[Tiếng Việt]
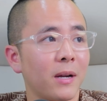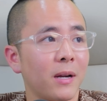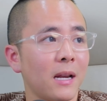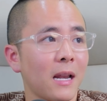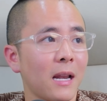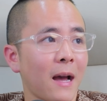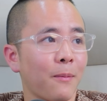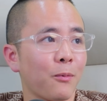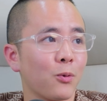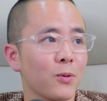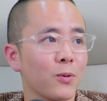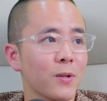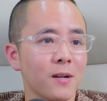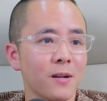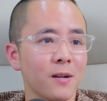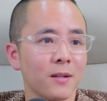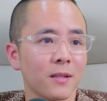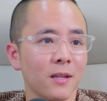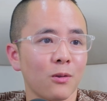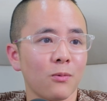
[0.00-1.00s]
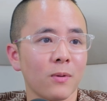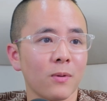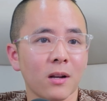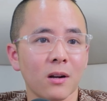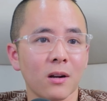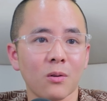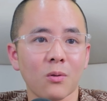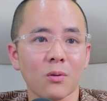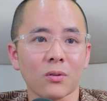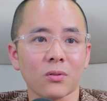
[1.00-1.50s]
chúng ta mới đi làm hồ sơ ấy,
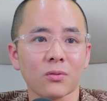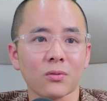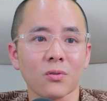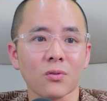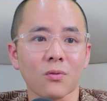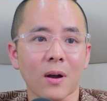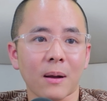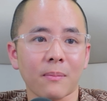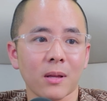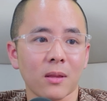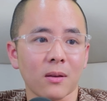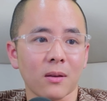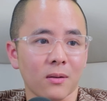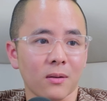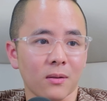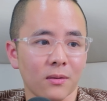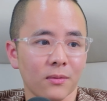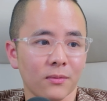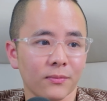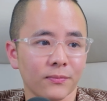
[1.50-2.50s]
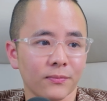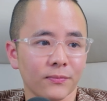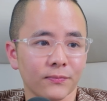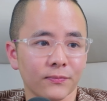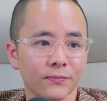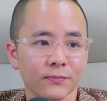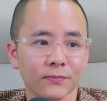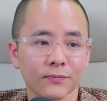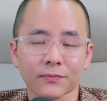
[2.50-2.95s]
thì lúc đấy cơ hội nó trôi qua mất rồi.